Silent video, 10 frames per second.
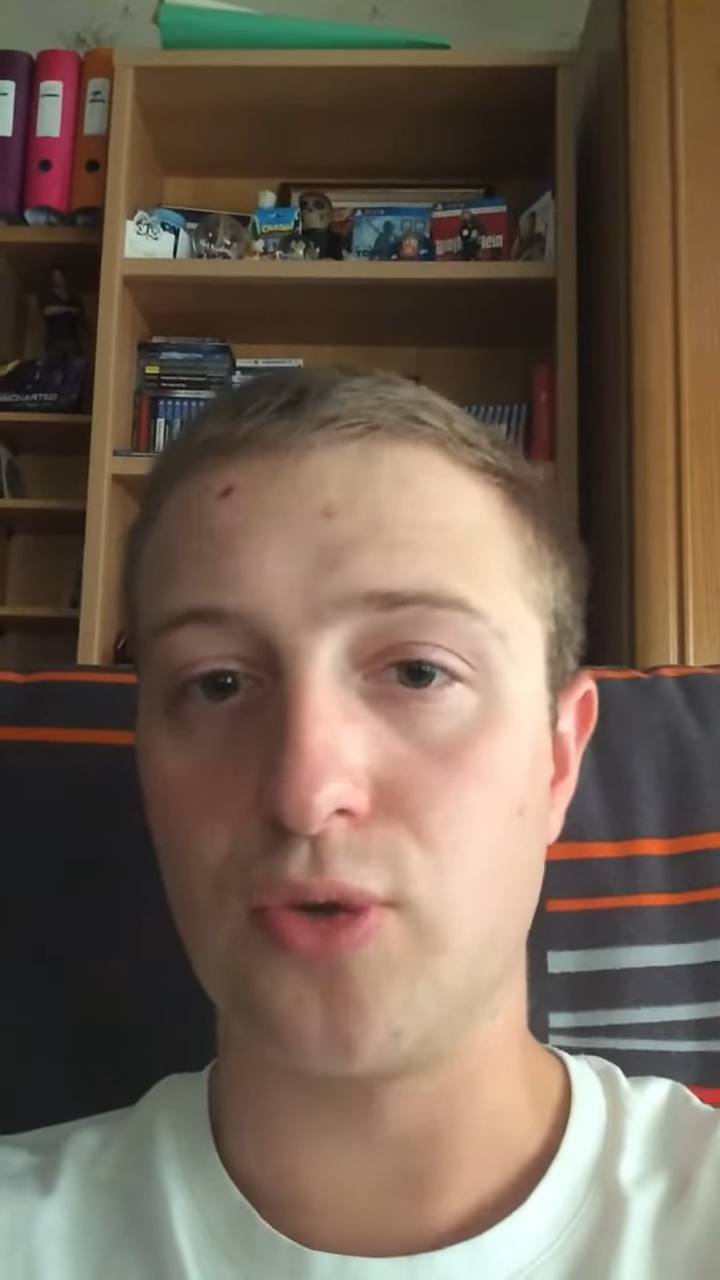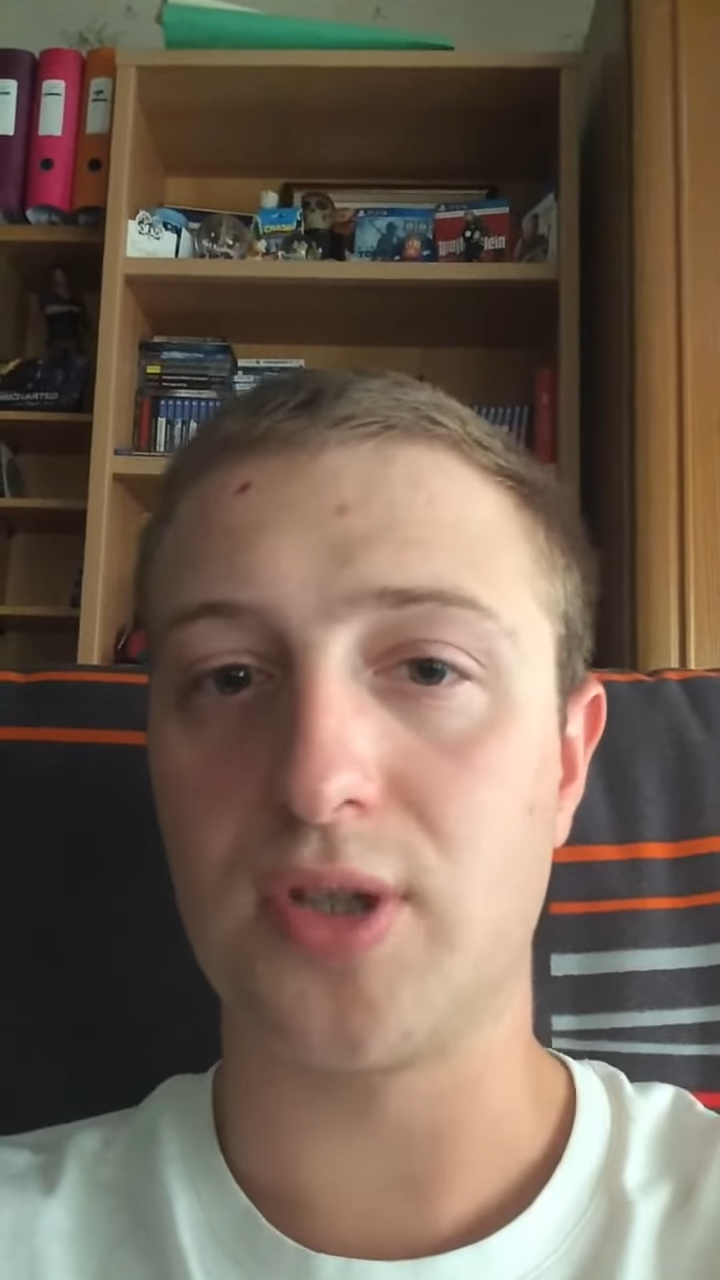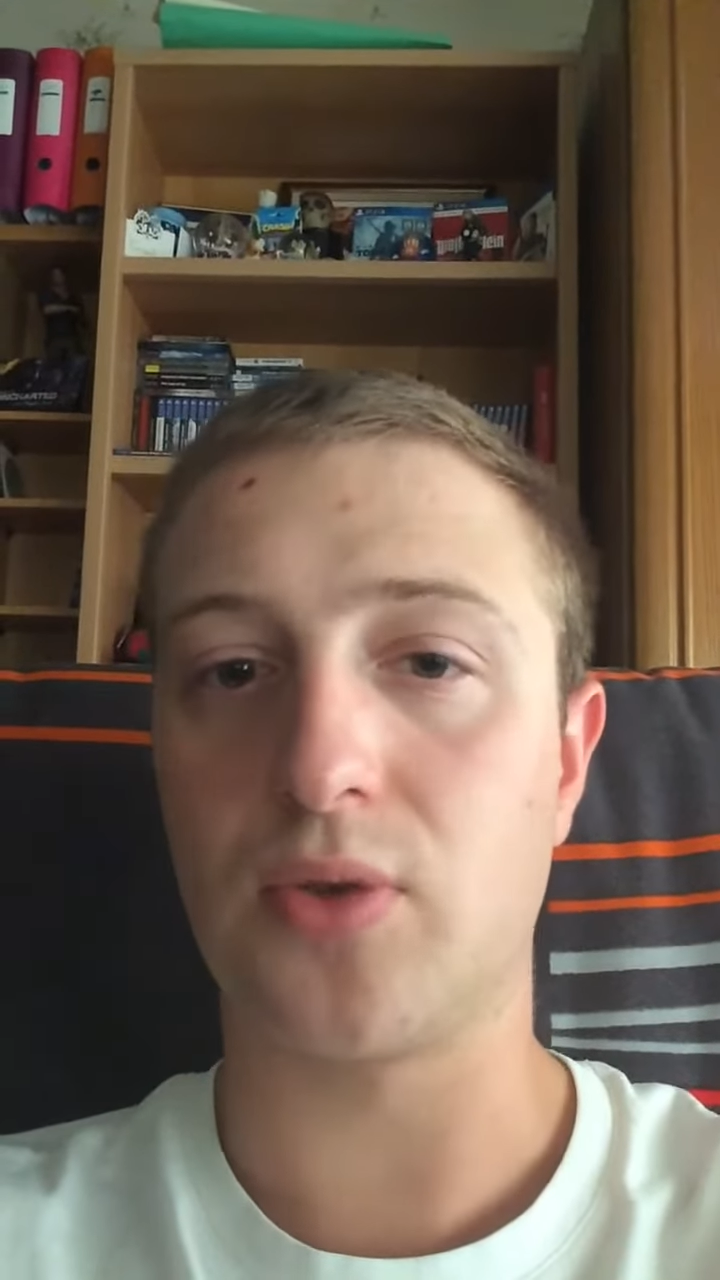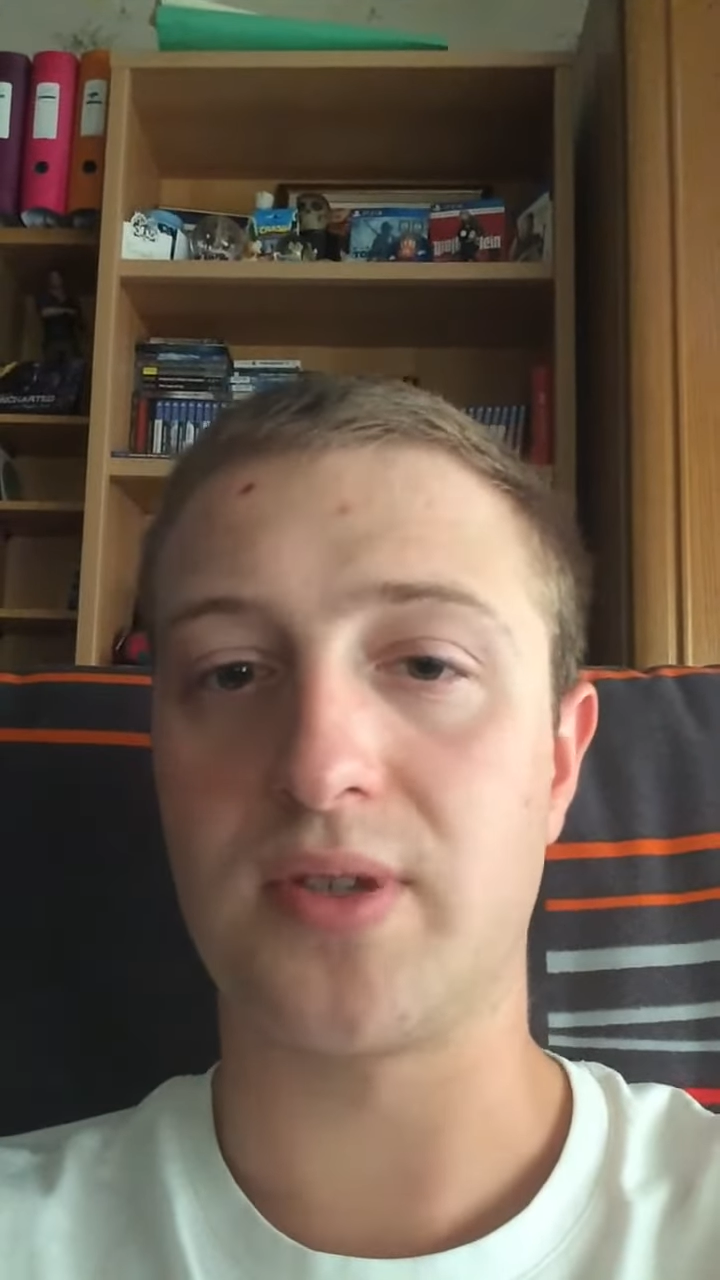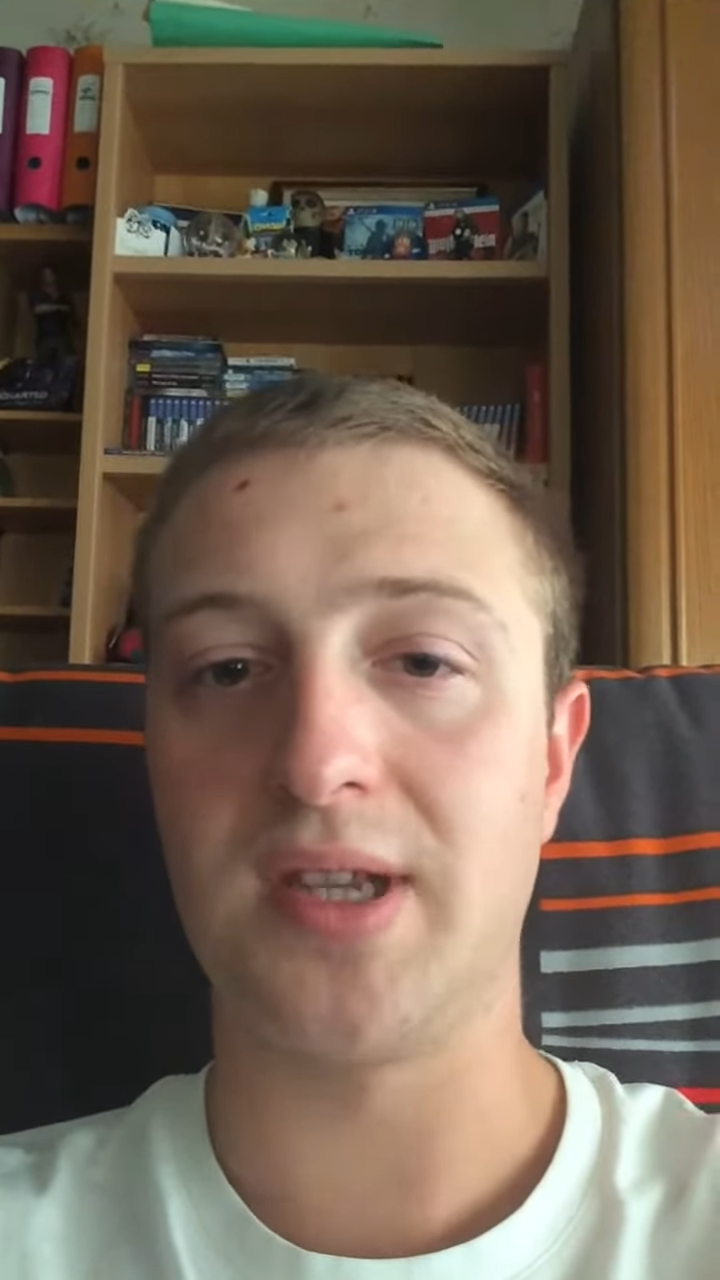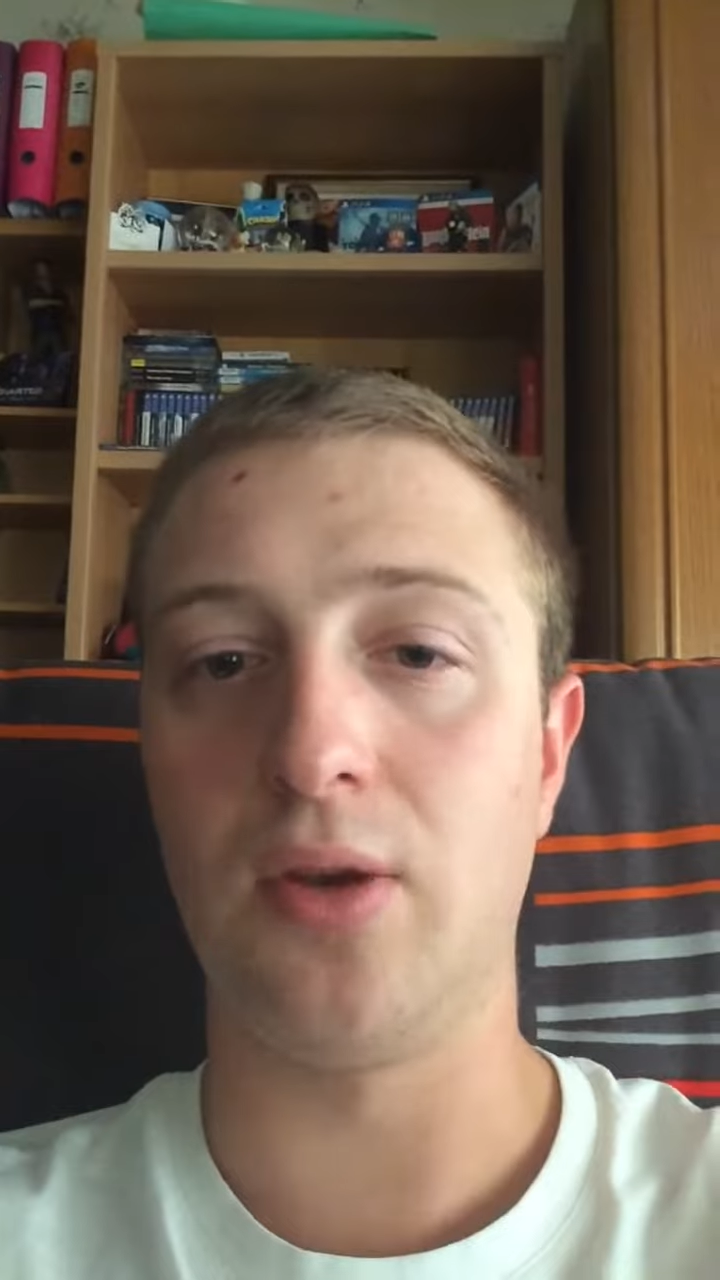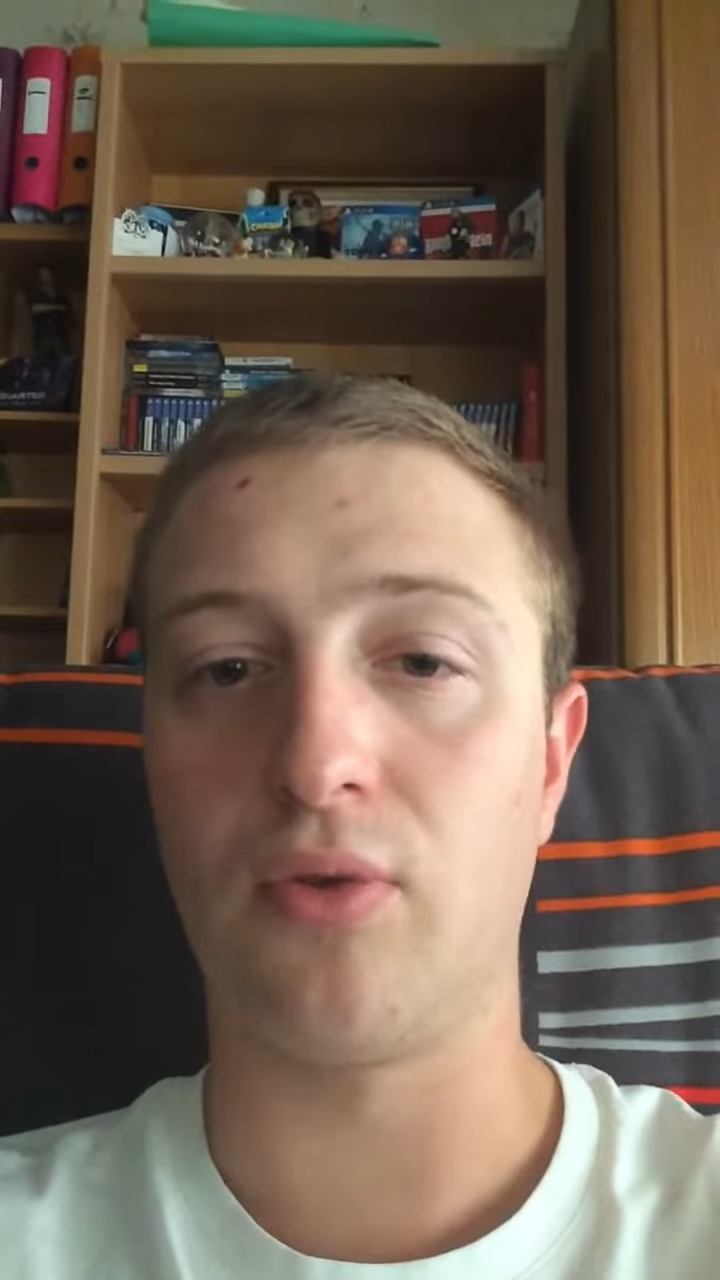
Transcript: jouerai tranquille.